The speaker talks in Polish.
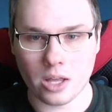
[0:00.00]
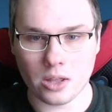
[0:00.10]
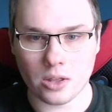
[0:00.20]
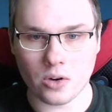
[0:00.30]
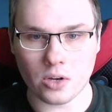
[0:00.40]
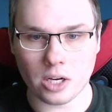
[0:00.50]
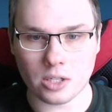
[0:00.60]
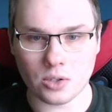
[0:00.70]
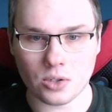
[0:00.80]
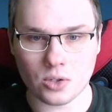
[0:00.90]
No, jak
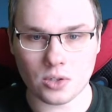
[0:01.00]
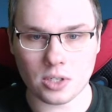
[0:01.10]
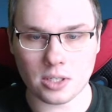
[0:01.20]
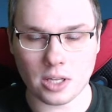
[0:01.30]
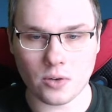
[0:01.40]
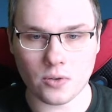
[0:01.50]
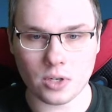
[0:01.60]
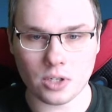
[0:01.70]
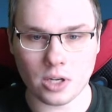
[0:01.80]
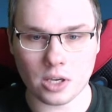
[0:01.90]
coś, to zastanowię się,
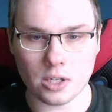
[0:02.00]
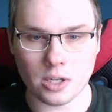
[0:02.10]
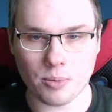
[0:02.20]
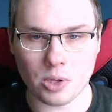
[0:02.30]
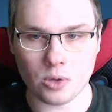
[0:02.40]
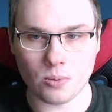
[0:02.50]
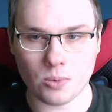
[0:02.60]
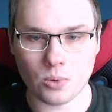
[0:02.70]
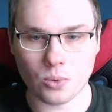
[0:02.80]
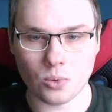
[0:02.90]
czy jakieś, jak będą
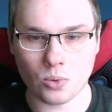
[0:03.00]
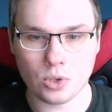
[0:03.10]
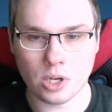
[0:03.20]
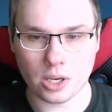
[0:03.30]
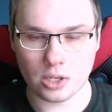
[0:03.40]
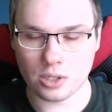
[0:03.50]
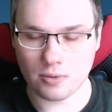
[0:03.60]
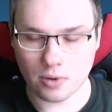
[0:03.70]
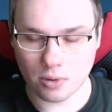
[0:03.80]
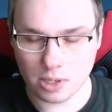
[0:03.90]
du duże jakieś
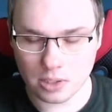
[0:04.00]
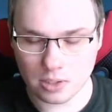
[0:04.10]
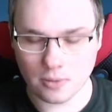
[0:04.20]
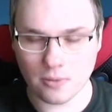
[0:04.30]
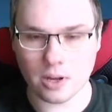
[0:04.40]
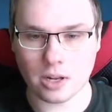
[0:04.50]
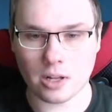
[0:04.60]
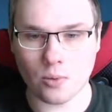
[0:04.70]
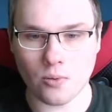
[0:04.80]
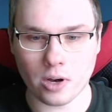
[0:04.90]
informacje
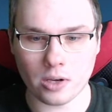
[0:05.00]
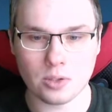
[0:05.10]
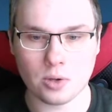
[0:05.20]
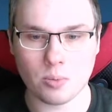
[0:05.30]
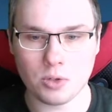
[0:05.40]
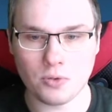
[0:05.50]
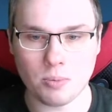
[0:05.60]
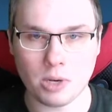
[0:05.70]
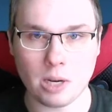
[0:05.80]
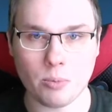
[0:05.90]
warte uwagi, zrobić
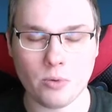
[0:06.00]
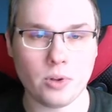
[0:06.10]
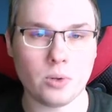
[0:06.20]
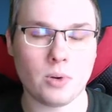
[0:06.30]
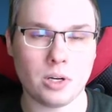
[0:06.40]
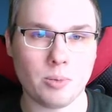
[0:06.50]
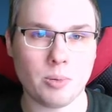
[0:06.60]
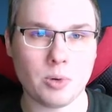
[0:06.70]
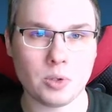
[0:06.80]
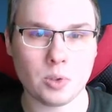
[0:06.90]
filmik albo ewentualnie po
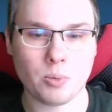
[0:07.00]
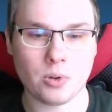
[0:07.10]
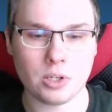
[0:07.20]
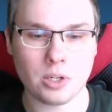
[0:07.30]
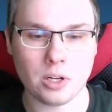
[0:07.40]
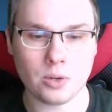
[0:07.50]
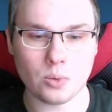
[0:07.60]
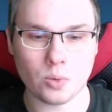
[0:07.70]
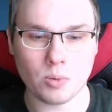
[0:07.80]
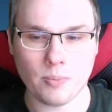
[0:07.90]
prostu podeślę na
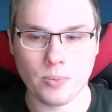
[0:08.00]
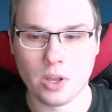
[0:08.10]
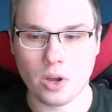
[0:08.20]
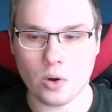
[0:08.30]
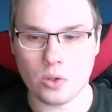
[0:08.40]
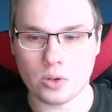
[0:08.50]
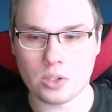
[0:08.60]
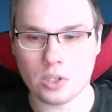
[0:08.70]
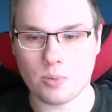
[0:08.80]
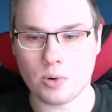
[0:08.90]
YouTubie
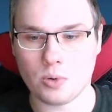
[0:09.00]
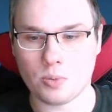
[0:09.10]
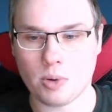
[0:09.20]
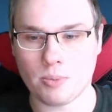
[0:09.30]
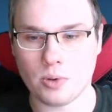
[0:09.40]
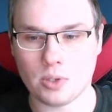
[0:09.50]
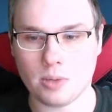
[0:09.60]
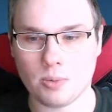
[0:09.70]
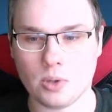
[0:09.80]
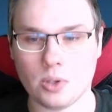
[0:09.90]
odnośnik, bo już mam
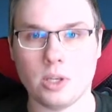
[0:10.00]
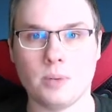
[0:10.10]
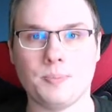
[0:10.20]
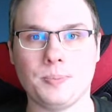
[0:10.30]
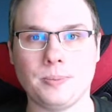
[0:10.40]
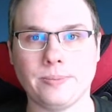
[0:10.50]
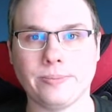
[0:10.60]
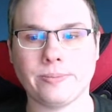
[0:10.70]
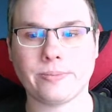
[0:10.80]
dostęp do tych mm,